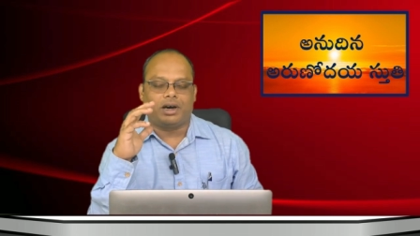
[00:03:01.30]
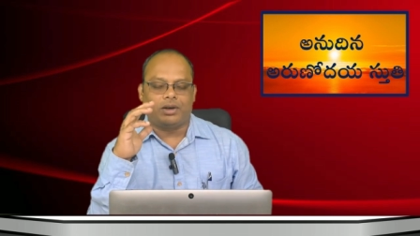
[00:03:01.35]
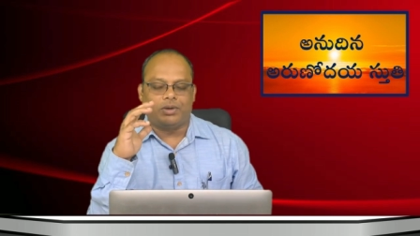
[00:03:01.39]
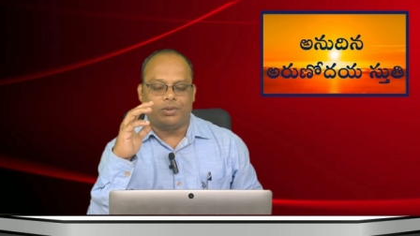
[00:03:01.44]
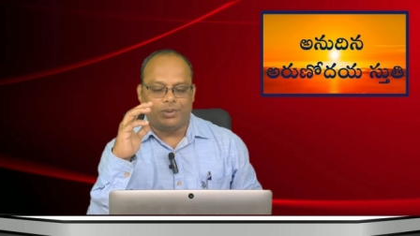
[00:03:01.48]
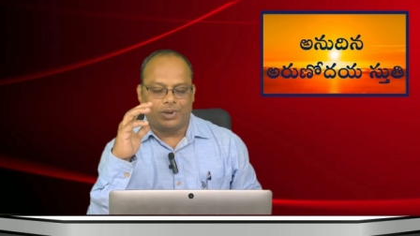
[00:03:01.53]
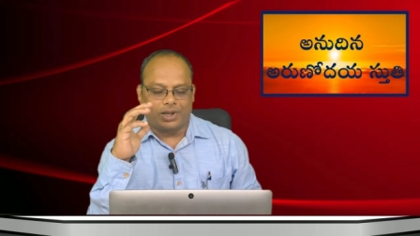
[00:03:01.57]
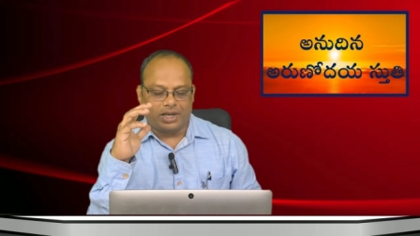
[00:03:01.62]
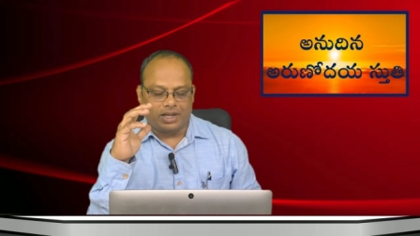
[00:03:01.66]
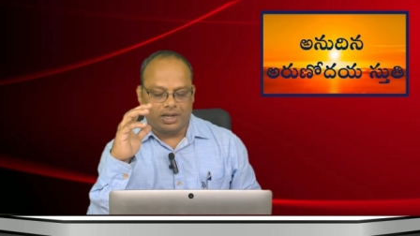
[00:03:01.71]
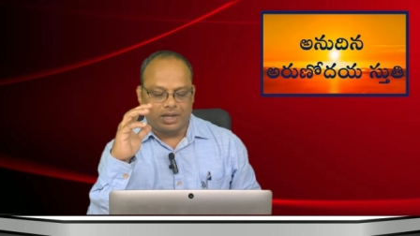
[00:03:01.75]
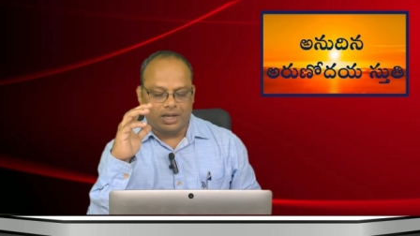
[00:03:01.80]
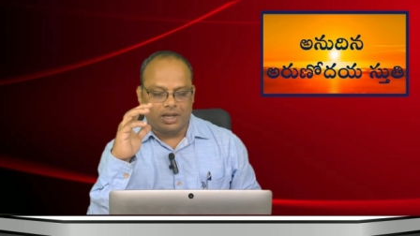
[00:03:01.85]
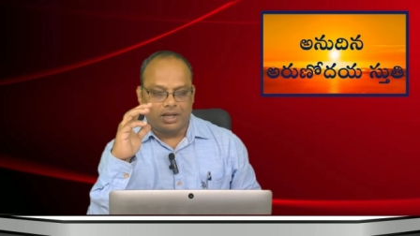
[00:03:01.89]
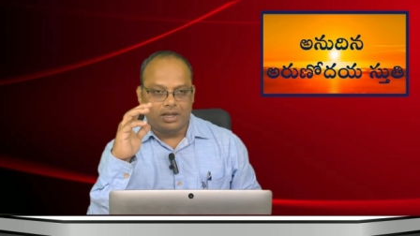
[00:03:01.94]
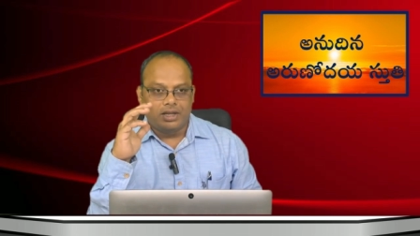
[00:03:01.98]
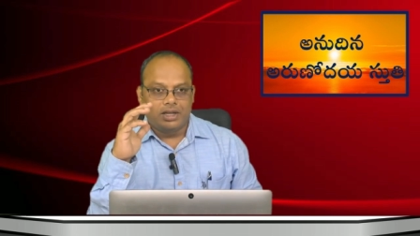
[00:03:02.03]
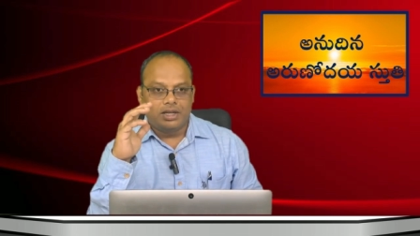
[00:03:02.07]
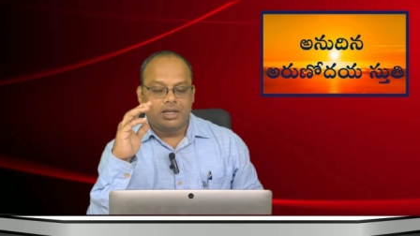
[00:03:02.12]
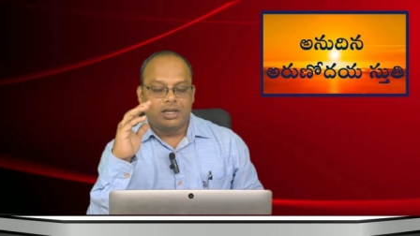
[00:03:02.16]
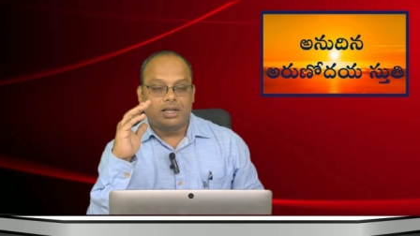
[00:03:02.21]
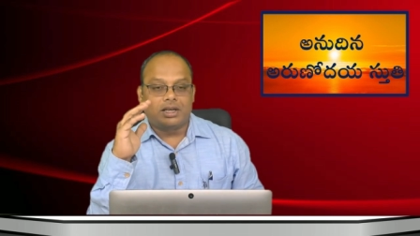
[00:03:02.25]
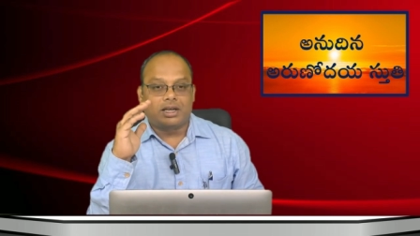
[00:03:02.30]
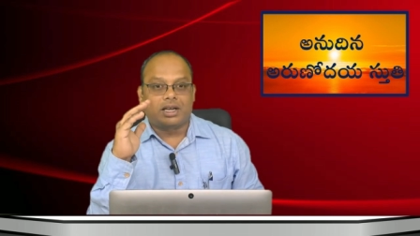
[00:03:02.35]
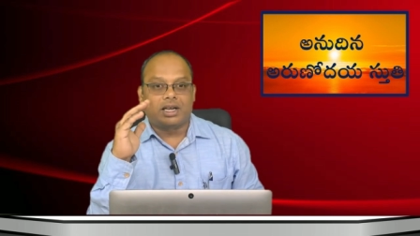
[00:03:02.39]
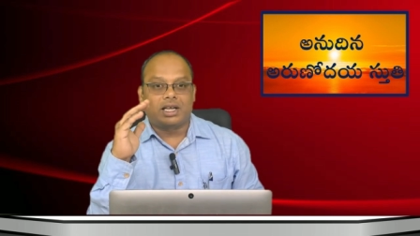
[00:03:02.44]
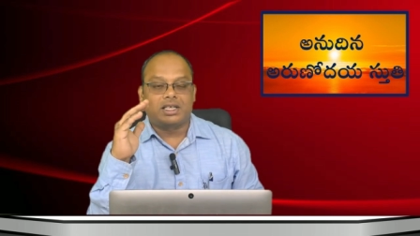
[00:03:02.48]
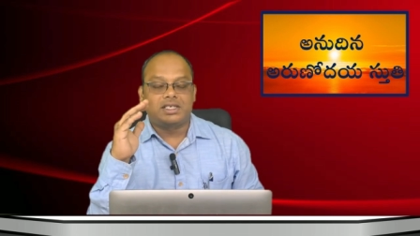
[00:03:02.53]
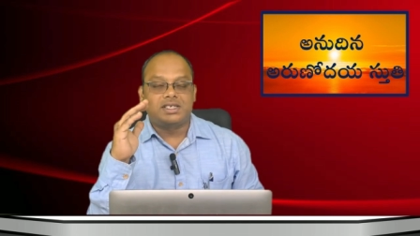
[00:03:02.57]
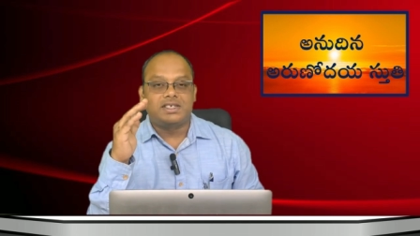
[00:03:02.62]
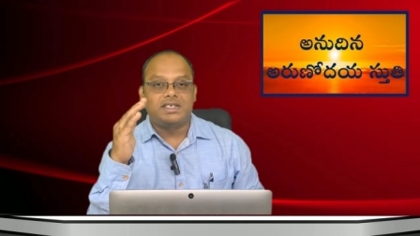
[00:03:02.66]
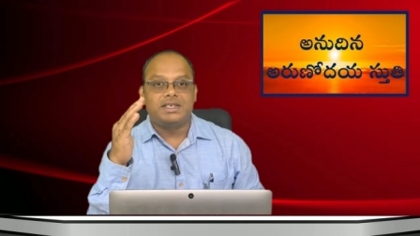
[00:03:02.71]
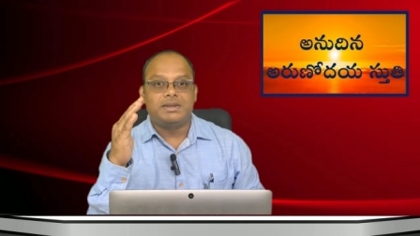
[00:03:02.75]
వారు అనగా
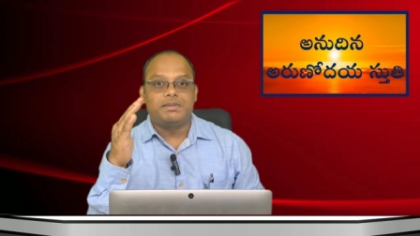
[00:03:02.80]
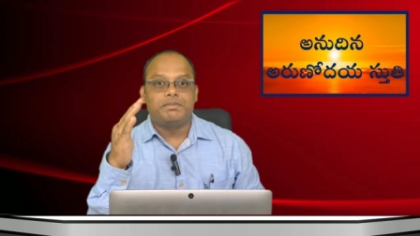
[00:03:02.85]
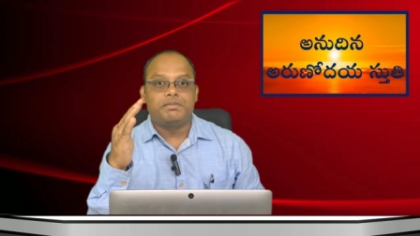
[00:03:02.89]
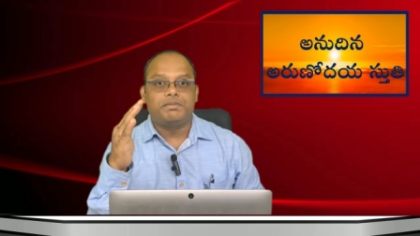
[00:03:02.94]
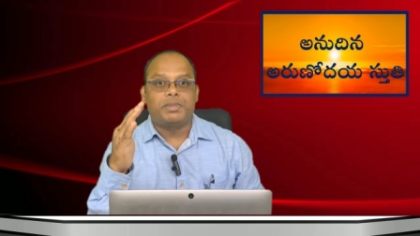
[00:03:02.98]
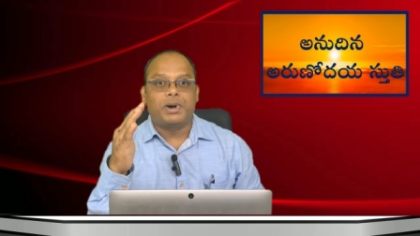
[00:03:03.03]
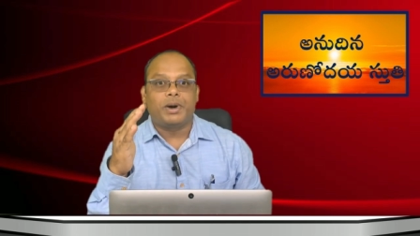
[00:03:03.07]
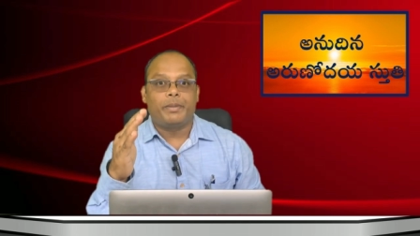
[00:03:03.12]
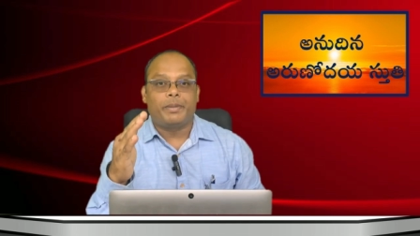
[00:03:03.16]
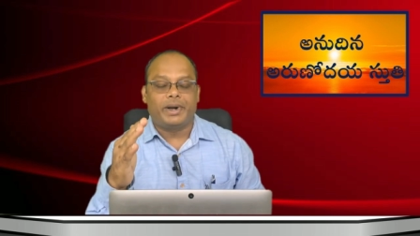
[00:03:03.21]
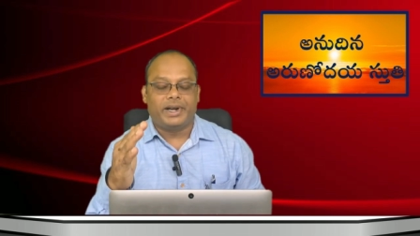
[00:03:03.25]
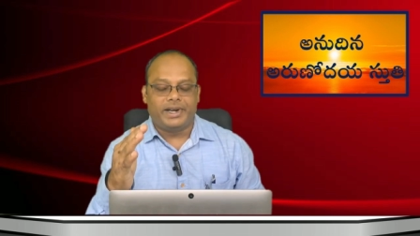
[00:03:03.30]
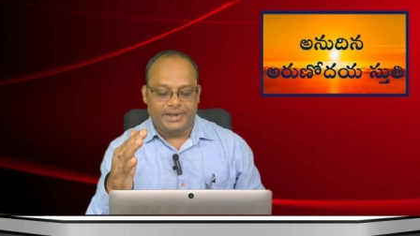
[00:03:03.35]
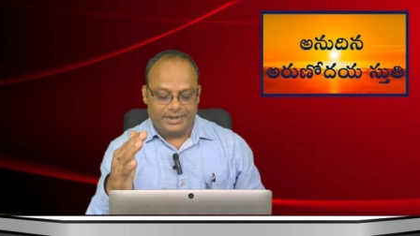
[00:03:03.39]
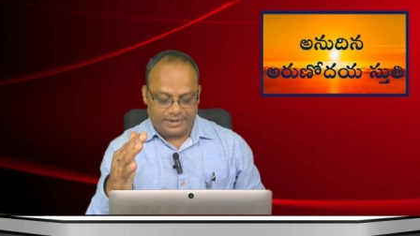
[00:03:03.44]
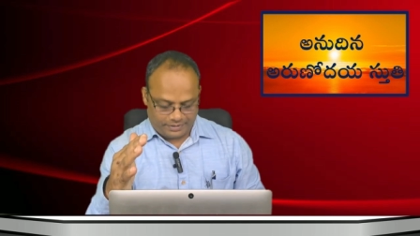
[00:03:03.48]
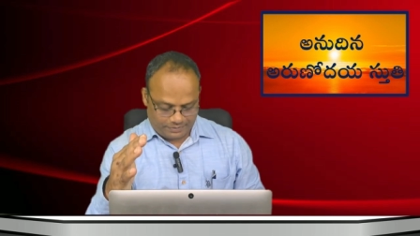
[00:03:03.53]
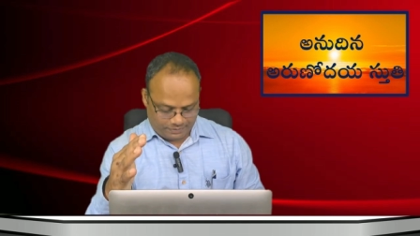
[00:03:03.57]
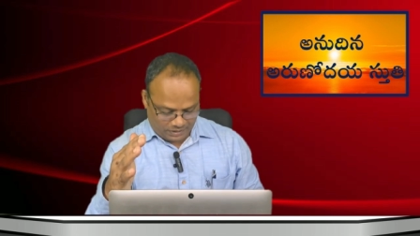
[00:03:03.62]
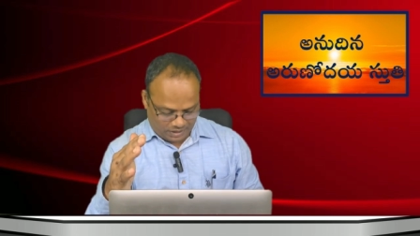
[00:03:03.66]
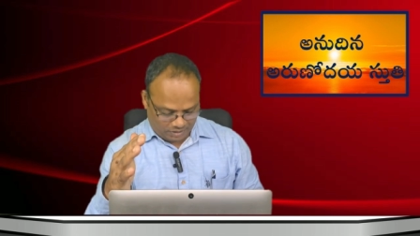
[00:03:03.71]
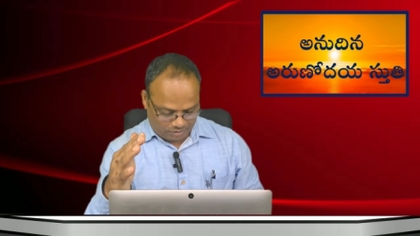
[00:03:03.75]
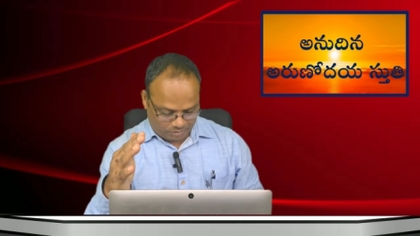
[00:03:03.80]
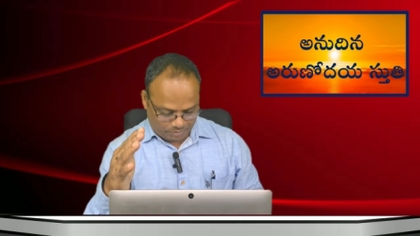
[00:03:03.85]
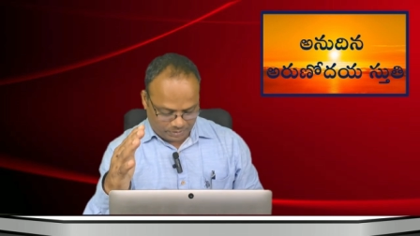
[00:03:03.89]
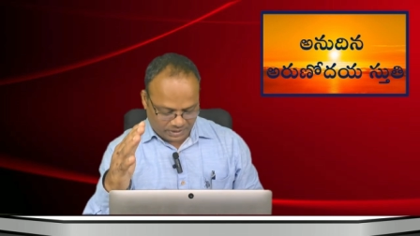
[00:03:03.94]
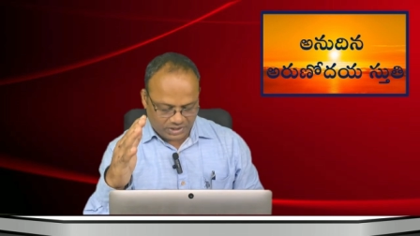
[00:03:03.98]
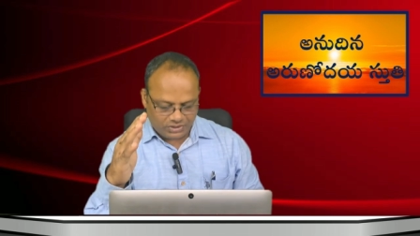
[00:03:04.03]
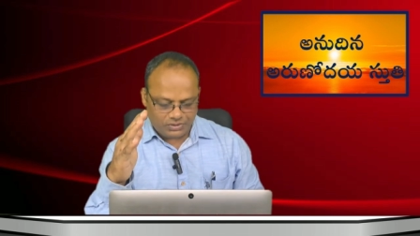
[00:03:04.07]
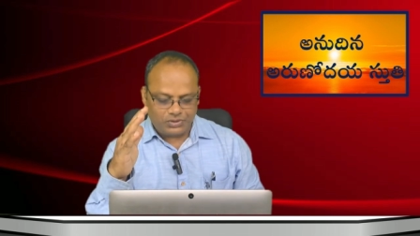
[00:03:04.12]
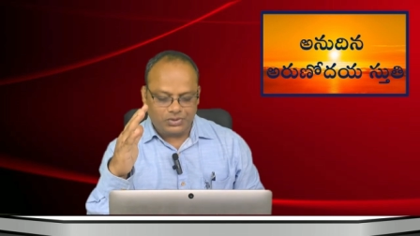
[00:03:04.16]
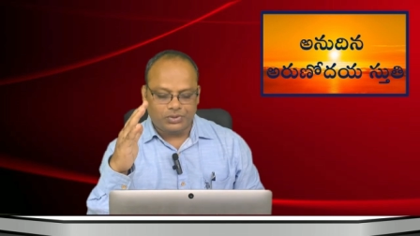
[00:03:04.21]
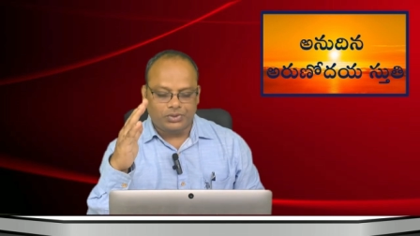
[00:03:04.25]
రక్షింపబడిన వారు
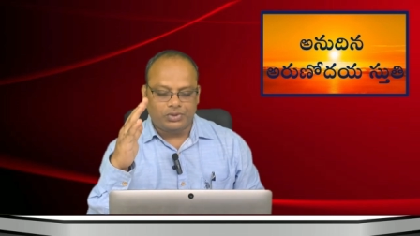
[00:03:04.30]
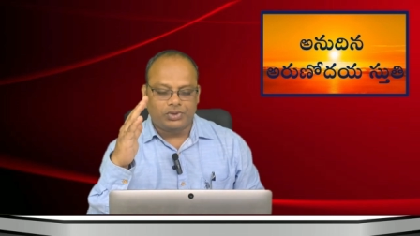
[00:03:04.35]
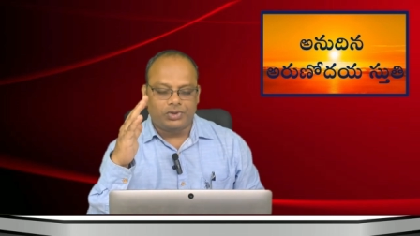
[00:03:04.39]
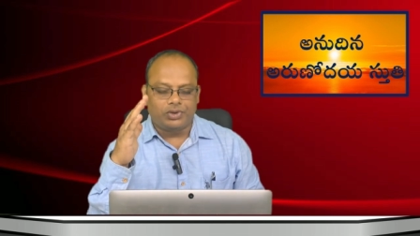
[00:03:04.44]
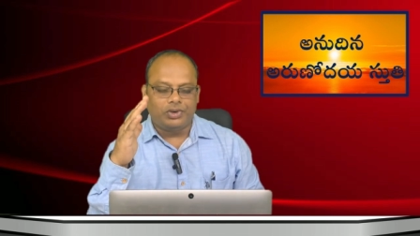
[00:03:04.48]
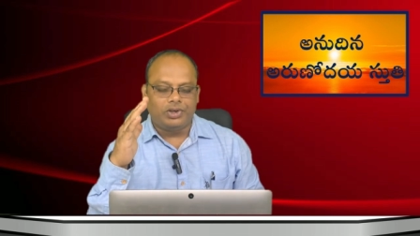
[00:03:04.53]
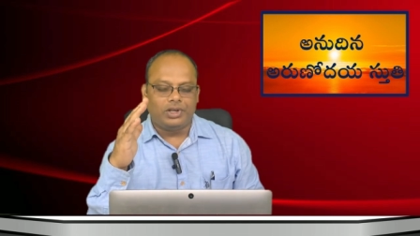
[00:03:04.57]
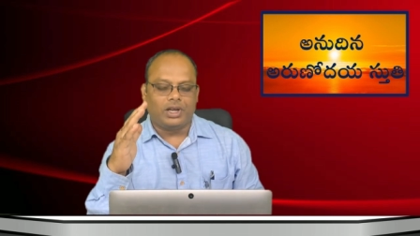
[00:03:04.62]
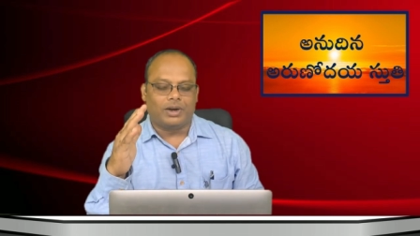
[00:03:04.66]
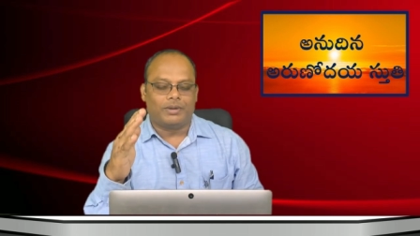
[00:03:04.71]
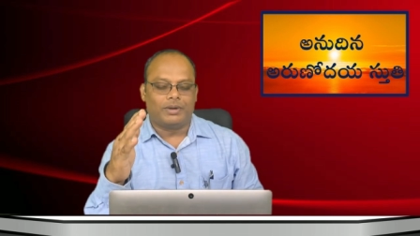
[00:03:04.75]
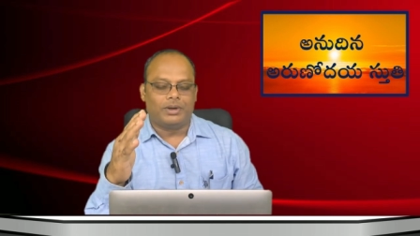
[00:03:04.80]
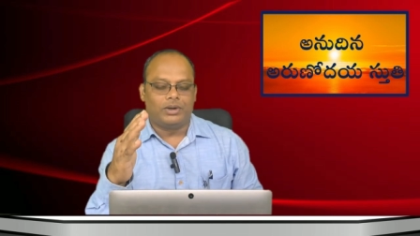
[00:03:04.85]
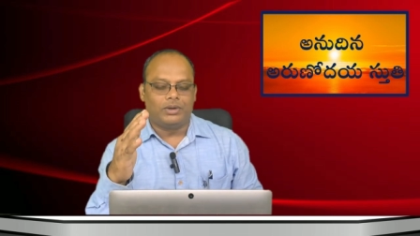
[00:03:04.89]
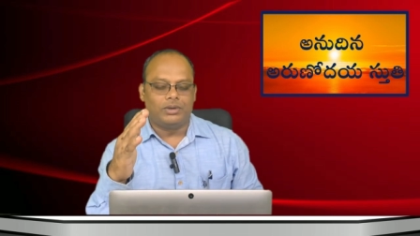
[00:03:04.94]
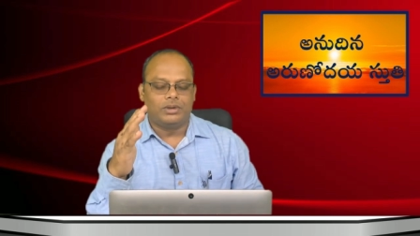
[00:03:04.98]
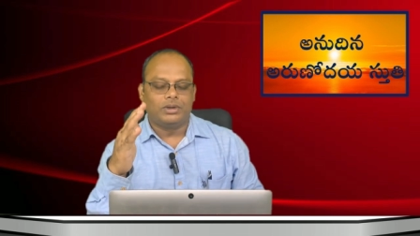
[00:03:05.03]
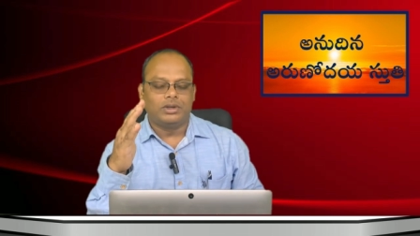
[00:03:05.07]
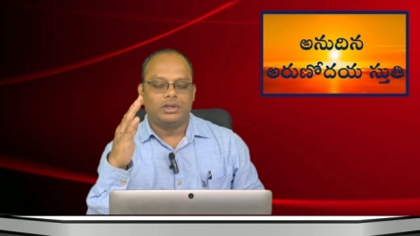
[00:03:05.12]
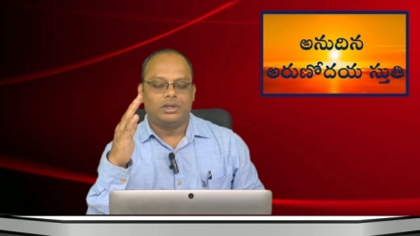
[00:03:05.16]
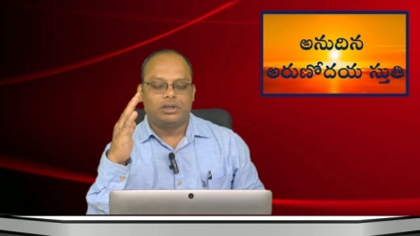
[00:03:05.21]
పరిశుద్ధులు ఎవరు